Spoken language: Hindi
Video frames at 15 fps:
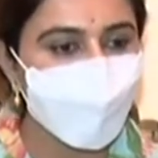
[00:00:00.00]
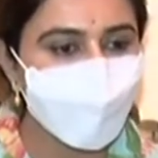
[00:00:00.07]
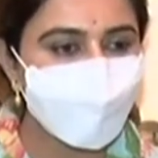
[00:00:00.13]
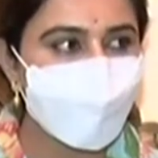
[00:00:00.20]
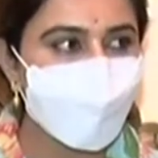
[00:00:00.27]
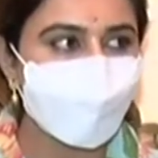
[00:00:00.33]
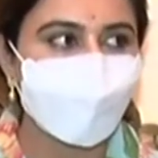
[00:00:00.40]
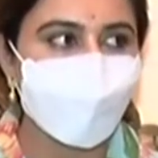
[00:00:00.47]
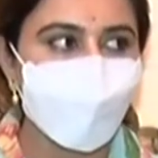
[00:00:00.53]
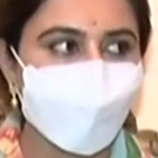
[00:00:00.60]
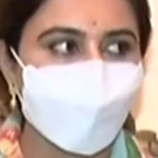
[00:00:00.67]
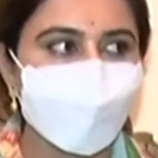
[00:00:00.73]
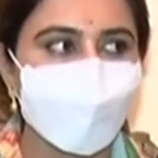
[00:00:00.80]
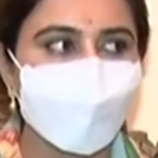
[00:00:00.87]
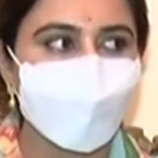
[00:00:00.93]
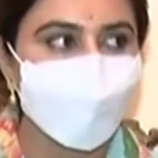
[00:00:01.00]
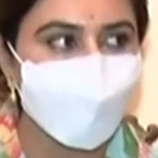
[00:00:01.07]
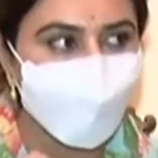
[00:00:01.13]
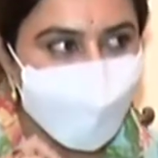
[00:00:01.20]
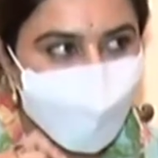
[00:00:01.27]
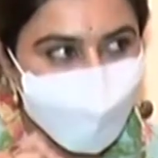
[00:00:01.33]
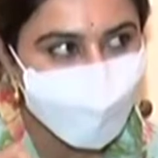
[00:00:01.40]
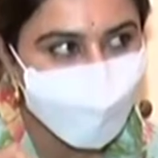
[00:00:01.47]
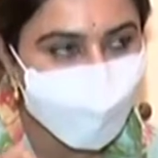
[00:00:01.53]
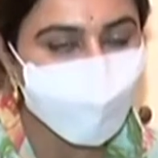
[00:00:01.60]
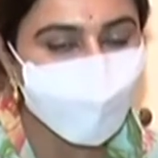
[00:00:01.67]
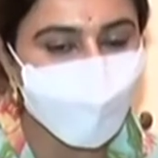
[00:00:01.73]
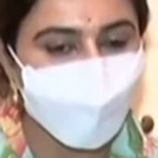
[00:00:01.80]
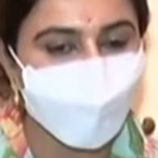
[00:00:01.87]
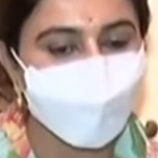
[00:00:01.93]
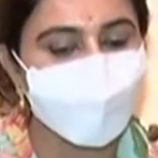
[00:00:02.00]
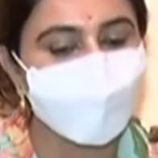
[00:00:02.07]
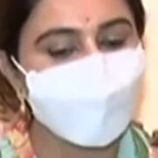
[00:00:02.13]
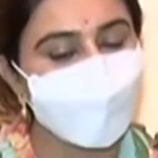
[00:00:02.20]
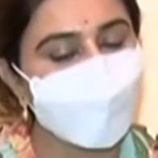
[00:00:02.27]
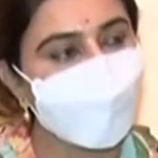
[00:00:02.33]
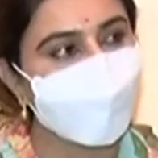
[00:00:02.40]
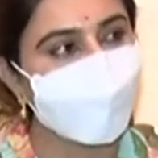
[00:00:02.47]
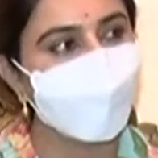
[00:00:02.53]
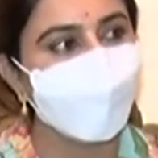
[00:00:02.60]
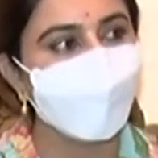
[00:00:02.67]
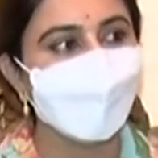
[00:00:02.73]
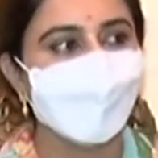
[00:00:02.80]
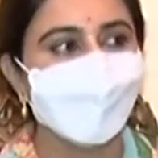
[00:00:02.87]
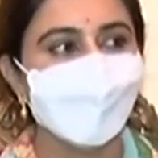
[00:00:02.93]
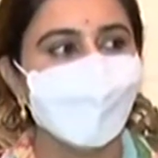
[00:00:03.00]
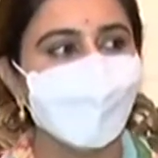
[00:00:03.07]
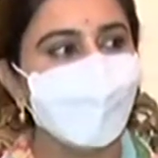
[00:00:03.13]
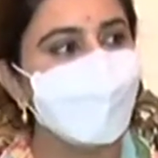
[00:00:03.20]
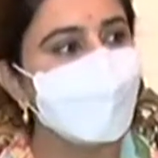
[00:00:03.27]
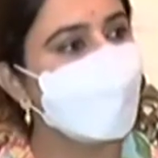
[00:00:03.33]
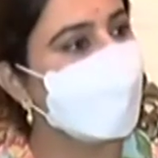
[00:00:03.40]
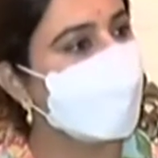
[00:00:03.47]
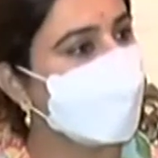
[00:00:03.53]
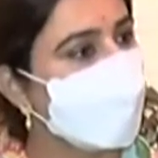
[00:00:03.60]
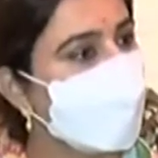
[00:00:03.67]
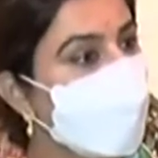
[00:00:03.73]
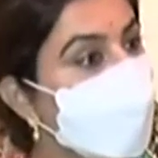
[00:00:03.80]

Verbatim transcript: एग्जैक्ट आंकड़ा एग्जैक्ट आंकड़ा जब आएगा तो मुझे लगता